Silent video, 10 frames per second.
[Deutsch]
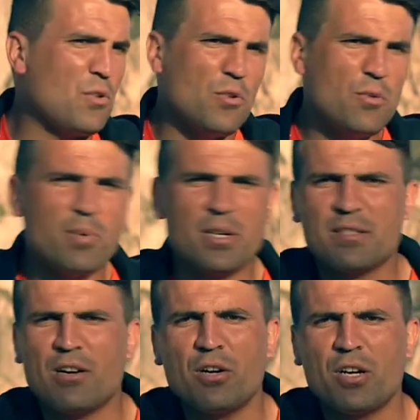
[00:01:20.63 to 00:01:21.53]
über
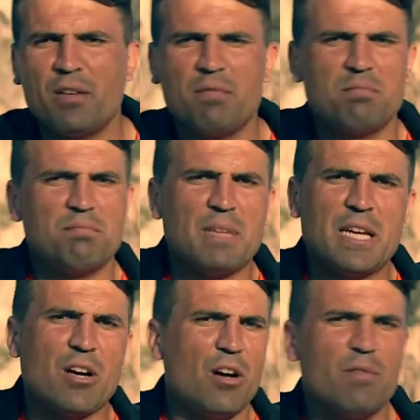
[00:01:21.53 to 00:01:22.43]
Sachen,
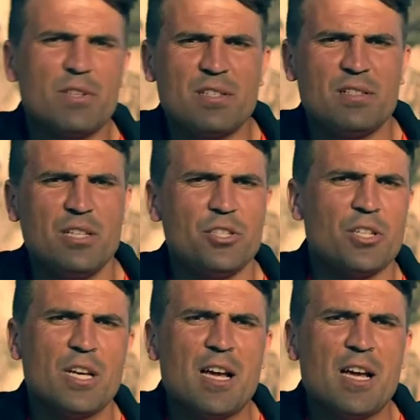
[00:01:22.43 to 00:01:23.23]
egal was es ist,